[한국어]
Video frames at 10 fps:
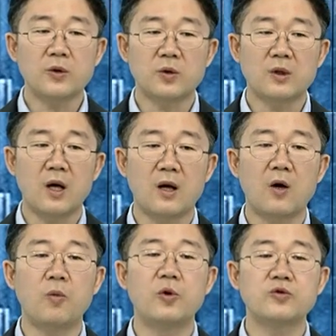
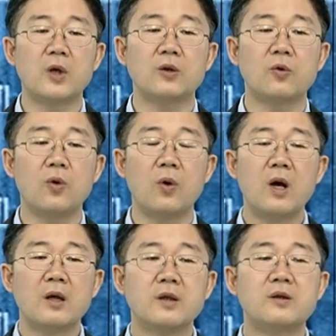줬다라고 볼 수가 있고
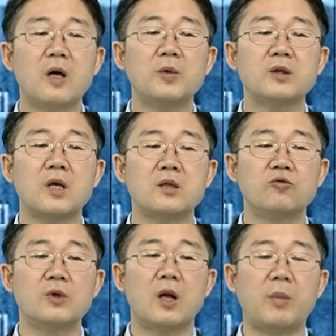이 때문에 사실
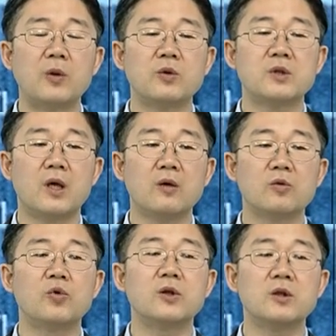우리나라 반도체 그
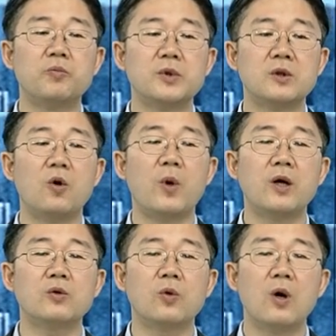물론 이거 이거
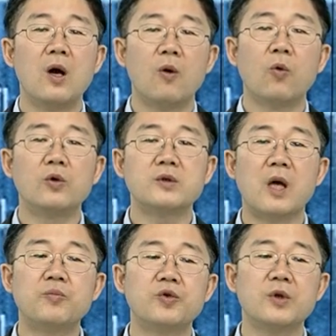외에도 오늘 이제
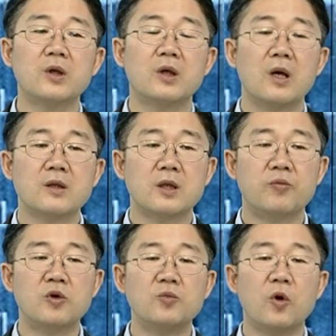애플이 사실
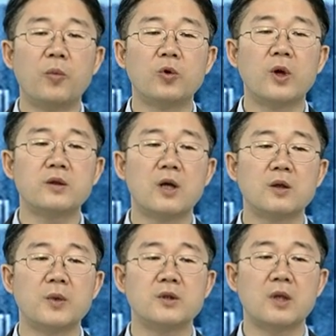블룸버그 보도에
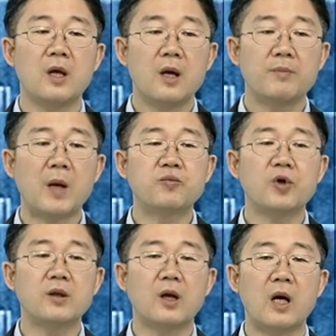따르면 이제
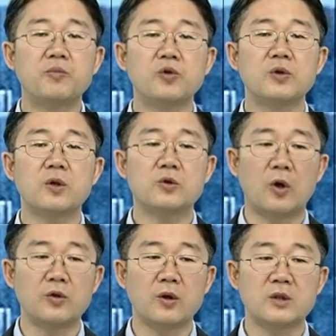맥북에다가 애플도 이제
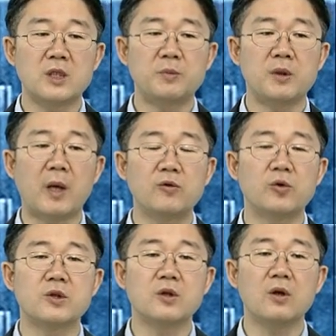전용 칩을 만들고
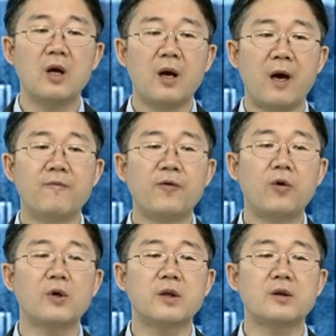있죠.
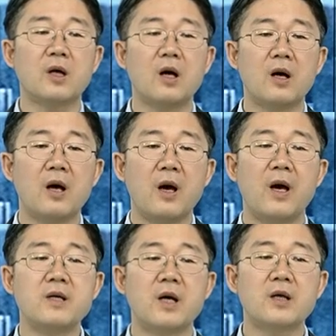M4를 갖다가
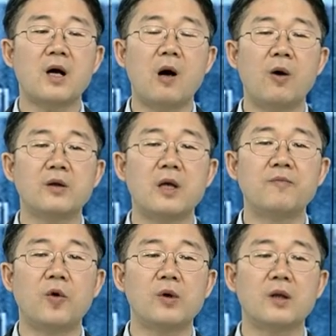AI가 강화된
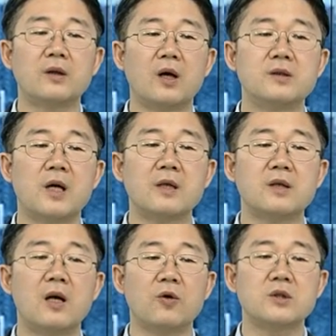M4를 갖다가 이제
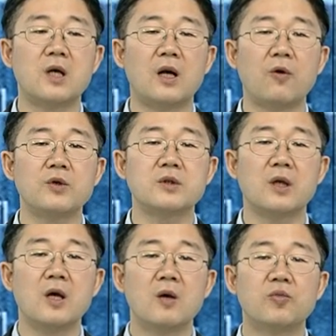양산할 것이다라고 이제
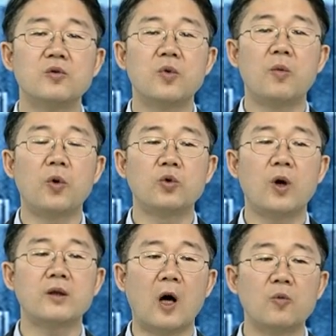블룸버그
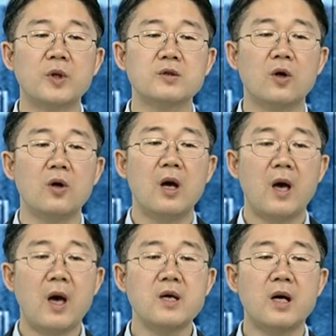보도가 나오면서
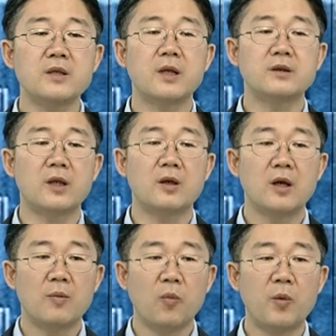AI의 이제
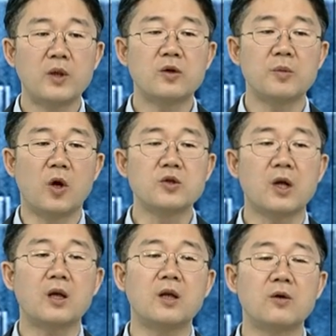모멘텀이
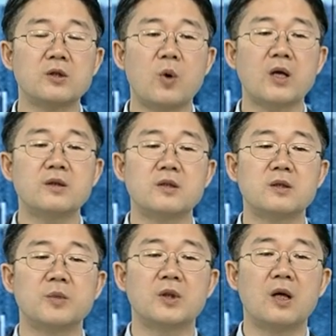여전하다는 것이
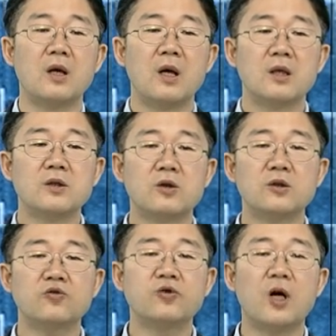확인됐습니다. 이것이
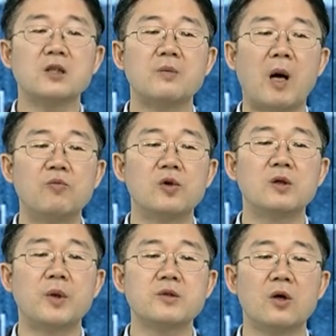두 가지가
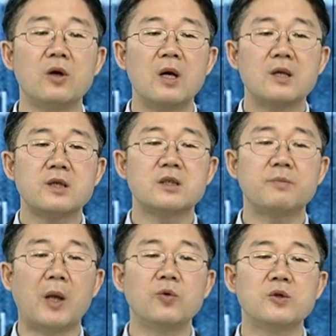맞물리면서 사실
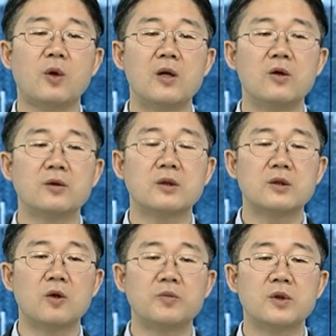반도체 관련
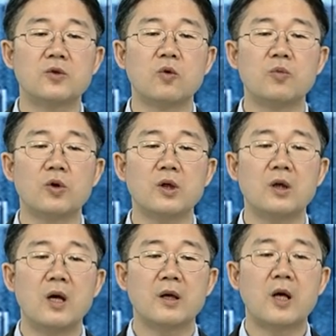기업들의 종목이
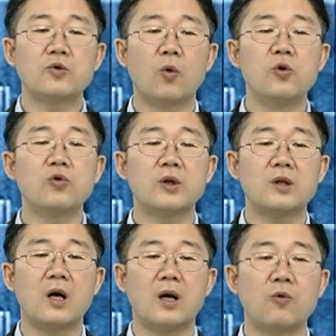계속 오르고
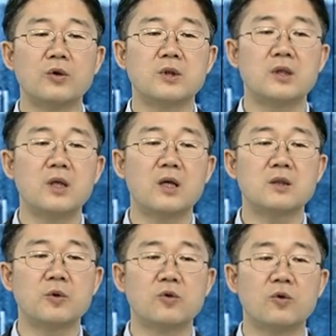있다라고 이제
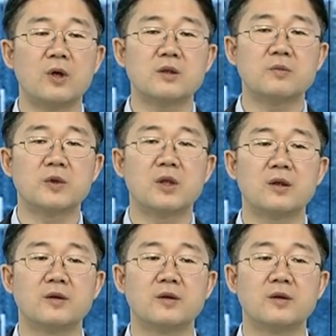이해하시면 좋을 것 같습니다.